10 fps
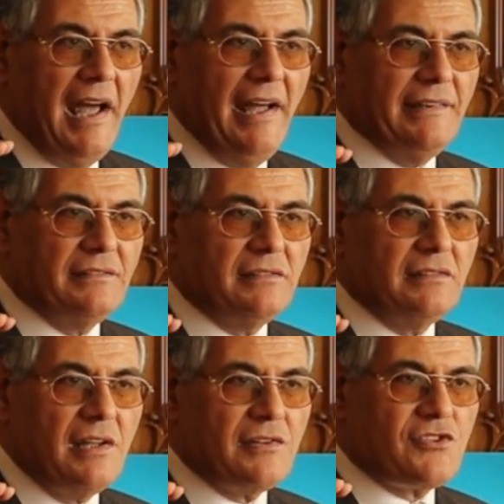اند
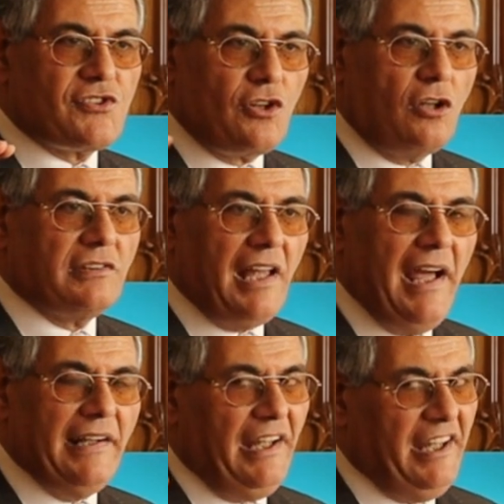نوت
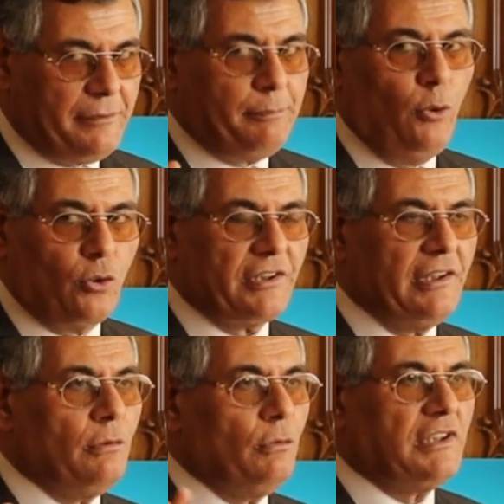ان اير بورن
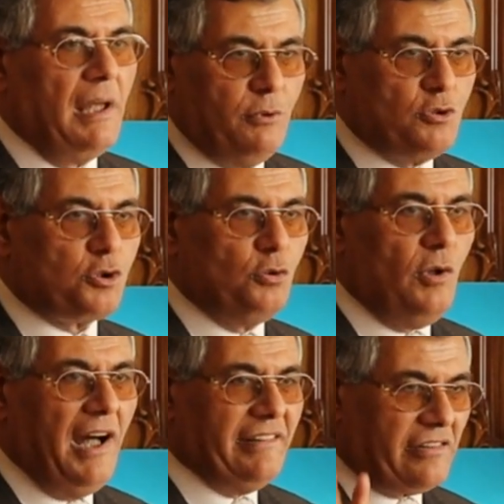والدبليو اتش او
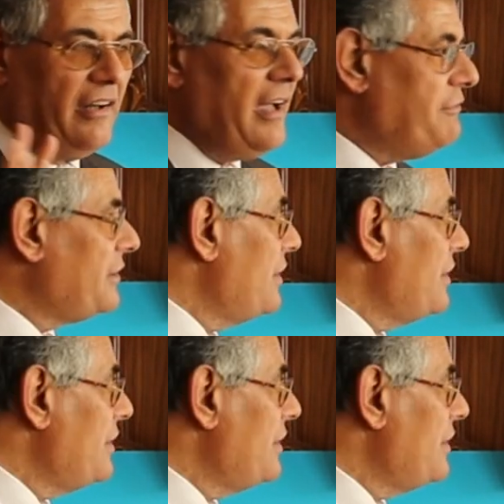قالت رأيها في